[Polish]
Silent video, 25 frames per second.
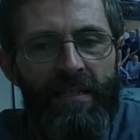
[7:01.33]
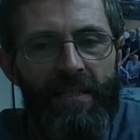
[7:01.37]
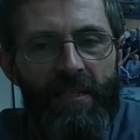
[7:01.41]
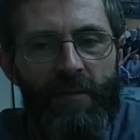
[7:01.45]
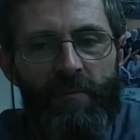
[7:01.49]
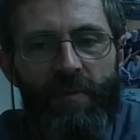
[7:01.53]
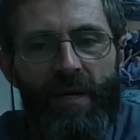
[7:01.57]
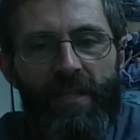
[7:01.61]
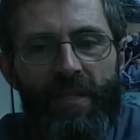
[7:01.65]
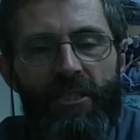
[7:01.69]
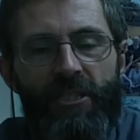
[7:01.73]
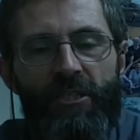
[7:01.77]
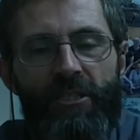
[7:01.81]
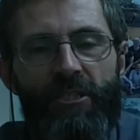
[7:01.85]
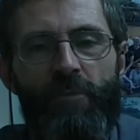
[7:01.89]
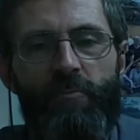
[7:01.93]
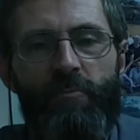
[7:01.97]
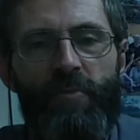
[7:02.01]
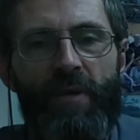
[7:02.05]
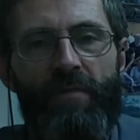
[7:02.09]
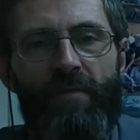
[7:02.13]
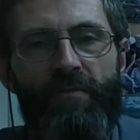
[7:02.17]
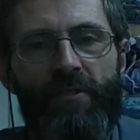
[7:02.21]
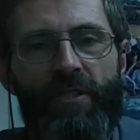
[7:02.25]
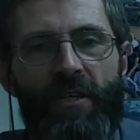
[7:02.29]
Tym bardziej, że
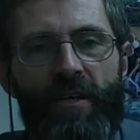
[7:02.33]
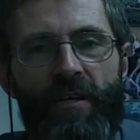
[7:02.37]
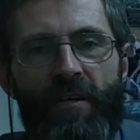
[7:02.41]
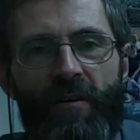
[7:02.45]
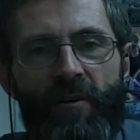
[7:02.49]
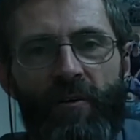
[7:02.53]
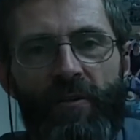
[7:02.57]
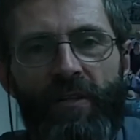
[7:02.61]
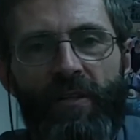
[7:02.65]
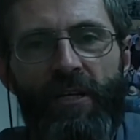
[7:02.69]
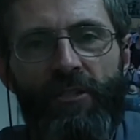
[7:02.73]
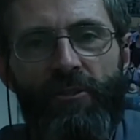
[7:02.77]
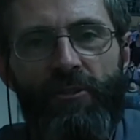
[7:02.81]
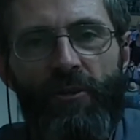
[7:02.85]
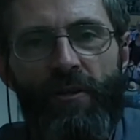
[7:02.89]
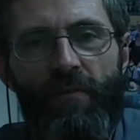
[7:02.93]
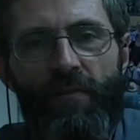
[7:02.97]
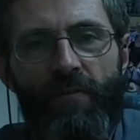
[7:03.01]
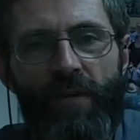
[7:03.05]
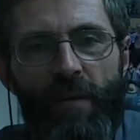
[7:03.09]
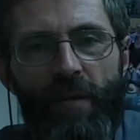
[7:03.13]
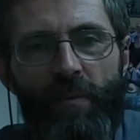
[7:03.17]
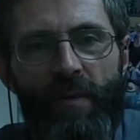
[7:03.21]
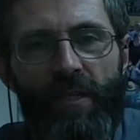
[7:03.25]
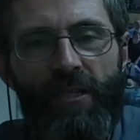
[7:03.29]
pierwsze odnalezione
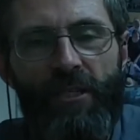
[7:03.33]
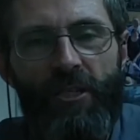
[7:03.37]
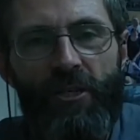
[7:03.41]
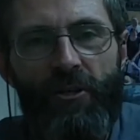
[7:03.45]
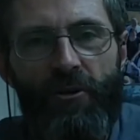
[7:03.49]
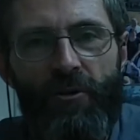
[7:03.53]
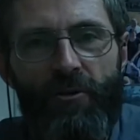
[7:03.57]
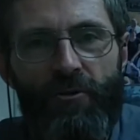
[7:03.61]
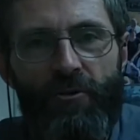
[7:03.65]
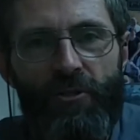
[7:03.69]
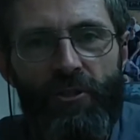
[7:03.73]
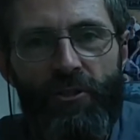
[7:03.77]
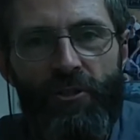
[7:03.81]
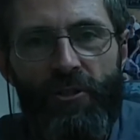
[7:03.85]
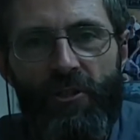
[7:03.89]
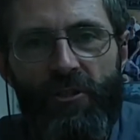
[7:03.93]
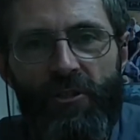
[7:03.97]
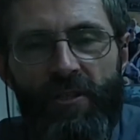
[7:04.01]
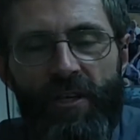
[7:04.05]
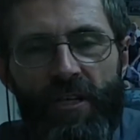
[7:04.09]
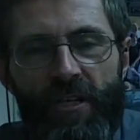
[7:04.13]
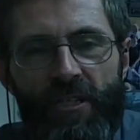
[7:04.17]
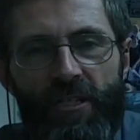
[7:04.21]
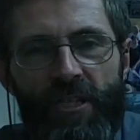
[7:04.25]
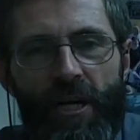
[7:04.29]
fragmenty kości
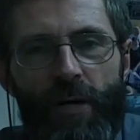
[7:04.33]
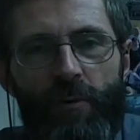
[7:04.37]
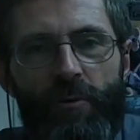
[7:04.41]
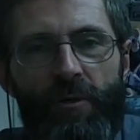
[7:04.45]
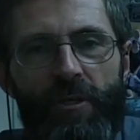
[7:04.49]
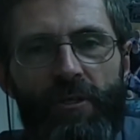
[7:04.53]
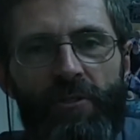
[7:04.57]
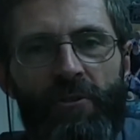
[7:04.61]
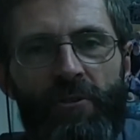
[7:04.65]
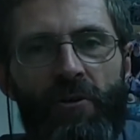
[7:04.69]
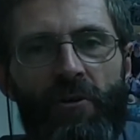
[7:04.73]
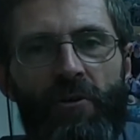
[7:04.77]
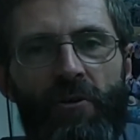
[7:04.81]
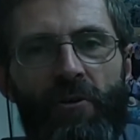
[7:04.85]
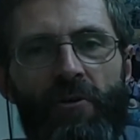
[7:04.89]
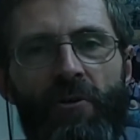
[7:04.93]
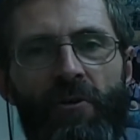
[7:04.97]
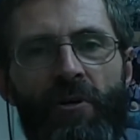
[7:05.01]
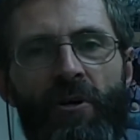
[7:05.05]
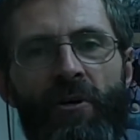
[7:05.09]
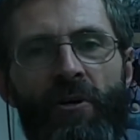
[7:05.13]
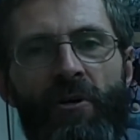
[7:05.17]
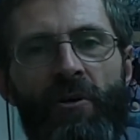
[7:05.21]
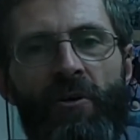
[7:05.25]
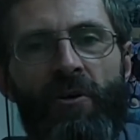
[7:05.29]
należały do
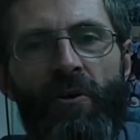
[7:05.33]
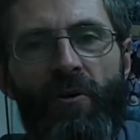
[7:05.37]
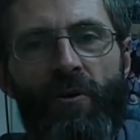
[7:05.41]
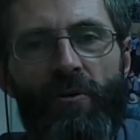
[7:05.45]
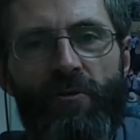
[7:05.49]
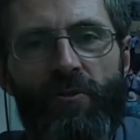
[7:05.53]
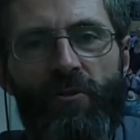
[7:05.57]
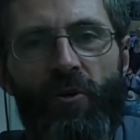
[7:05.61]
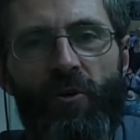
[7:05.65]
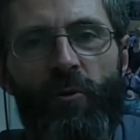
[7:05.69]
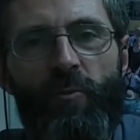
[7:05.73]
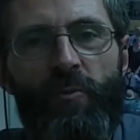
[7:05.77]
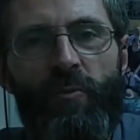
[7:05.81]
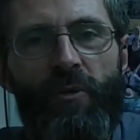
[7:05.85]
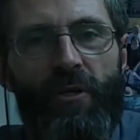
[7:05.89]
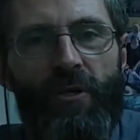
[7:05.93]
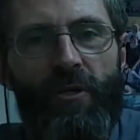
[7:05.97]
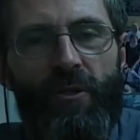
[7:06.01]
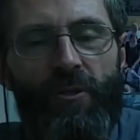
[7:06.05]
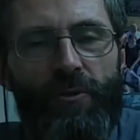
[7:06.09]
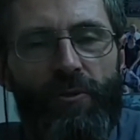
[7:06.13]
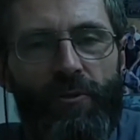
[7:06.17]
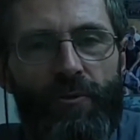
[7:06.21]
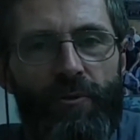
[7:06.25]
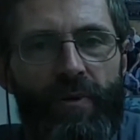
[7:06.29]
osoby,
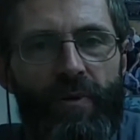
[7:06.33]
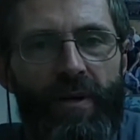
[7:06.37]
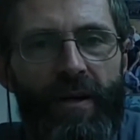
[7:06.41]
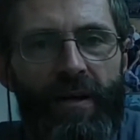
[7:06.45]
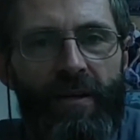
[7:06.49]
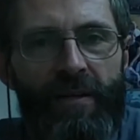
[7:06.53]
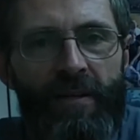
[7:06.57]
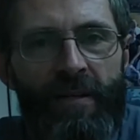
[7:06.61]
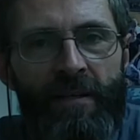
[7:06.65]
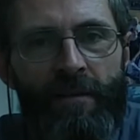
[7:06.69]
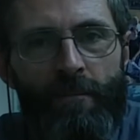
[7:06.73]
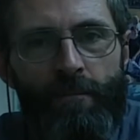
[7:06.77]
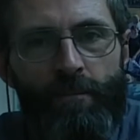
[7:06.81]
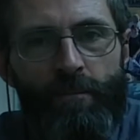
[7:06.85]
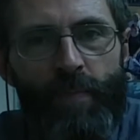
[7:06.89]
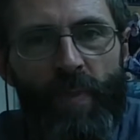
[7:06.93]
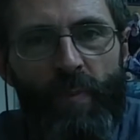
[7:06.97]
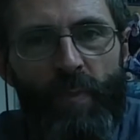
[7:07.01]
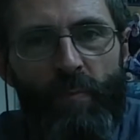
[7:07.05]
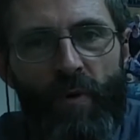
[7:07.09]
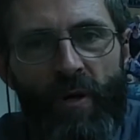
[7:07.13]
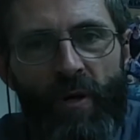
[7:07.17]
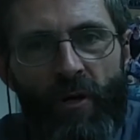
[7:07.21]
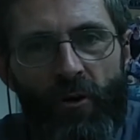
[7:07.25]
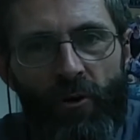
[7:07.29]
która
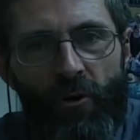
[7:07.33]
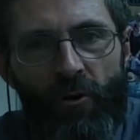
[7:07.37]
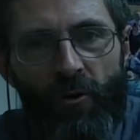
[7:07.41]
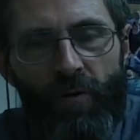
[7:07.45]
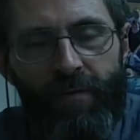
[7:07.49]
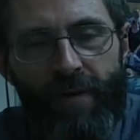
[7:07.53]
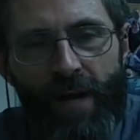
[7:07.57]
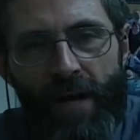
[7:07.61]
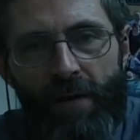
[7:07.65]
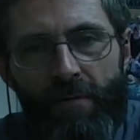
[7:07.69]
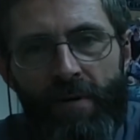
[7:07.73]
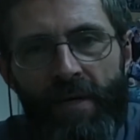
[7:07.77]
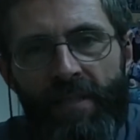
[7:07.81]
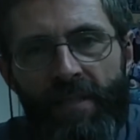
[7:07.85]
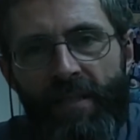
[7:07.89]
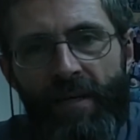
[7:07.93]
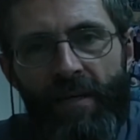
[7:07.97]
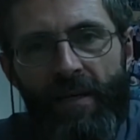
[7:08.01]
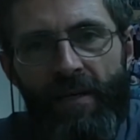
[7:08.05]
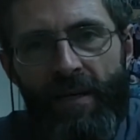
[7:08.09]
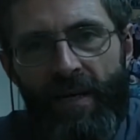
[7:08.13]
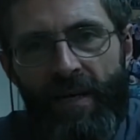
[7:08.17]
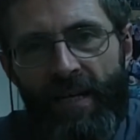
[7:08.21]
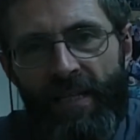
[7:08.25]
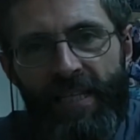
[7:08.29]
chorowała
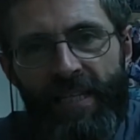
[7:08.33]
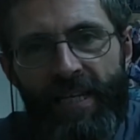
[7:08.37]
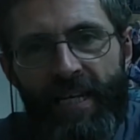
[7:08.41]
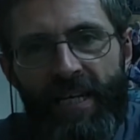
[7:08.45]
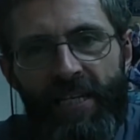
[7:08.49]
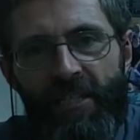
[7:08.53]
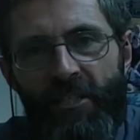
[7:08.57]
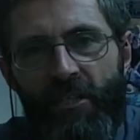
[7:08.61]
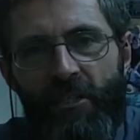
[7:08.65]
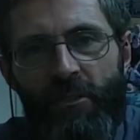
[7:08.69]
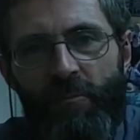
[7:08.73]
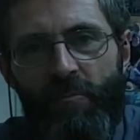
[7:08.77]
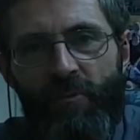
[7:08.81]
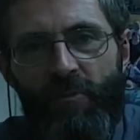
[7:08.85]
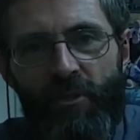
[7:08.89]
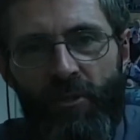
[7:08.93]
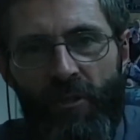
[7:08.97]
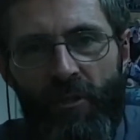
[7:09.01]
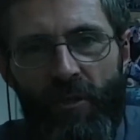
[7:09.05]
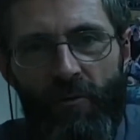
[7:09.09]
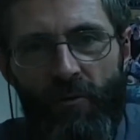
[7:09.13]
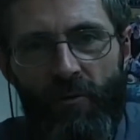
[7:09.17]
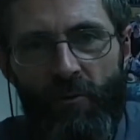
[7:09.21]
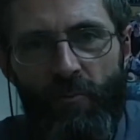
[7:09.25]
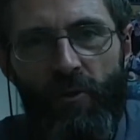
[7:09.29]
na artretyzm czy
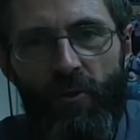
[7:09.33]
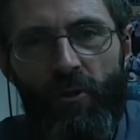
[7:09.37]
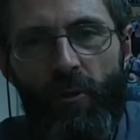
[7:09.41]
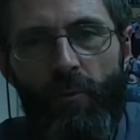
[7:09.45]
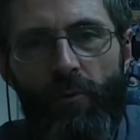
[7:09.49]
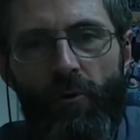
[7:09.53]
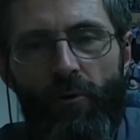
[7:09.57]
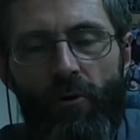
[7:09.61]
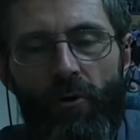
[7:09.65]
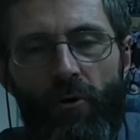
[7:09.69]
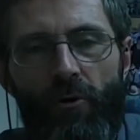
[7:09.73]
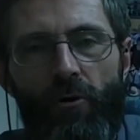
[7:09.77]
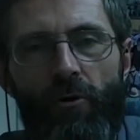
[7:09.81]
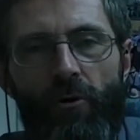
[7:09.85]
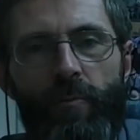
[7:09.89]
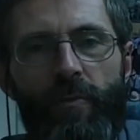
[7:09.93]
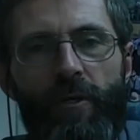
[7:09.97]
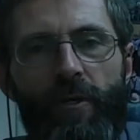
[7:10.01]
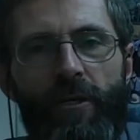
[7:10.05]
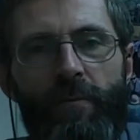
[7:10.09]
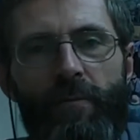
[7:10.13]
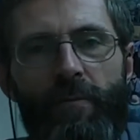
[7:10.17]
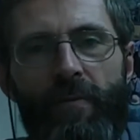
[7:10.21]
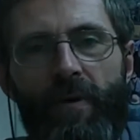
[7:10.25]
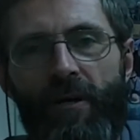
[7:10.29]
jakąś podobną
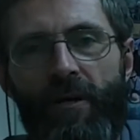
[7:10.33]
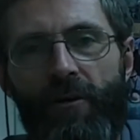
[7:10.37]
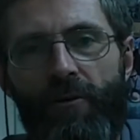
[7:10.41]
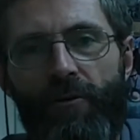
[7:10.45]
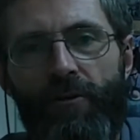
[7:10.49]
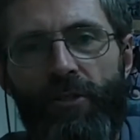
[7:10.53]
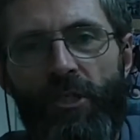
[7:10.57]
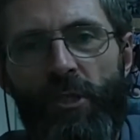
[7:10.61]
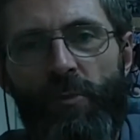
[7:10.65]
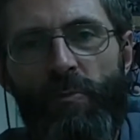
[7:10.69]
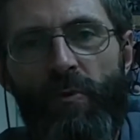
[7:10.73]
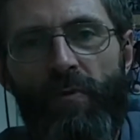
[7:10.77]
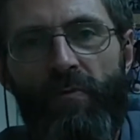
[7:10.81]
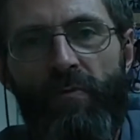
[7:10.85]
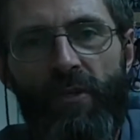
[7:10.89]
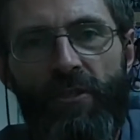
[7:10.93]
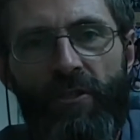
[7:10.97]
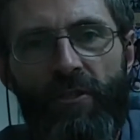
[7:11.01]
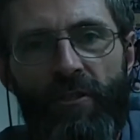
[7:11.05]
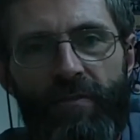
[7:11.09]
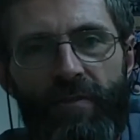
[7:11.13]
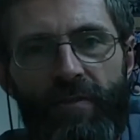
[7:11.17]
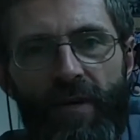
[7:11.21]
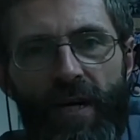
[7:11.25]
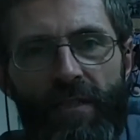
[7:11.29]
chorobę i miała kości
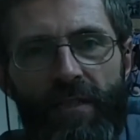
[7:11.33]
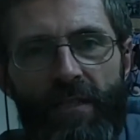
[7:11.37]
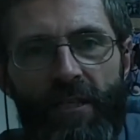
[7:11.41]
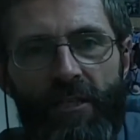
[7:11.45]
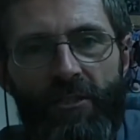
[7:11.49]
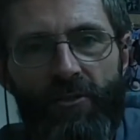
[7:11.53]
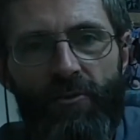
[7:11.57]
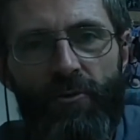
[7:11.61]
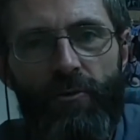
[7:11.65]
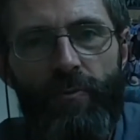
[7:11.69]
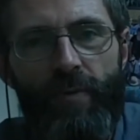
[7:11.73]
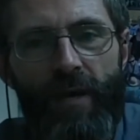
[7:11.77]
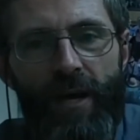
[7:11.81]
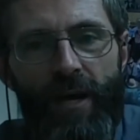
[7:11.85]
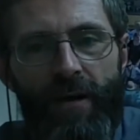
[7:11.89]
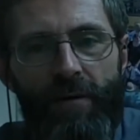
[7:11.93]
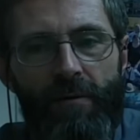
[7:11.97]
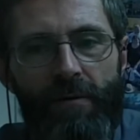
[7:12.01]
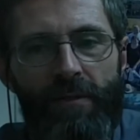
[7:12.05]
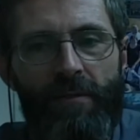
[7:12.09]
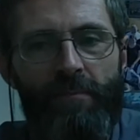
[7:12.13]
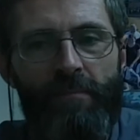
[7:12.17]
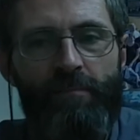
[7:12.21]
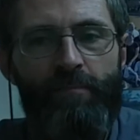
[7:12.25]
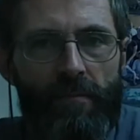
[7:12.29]
powykrzywiane i
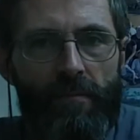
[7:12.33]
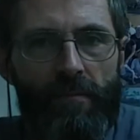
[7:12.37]
zgrubiałe.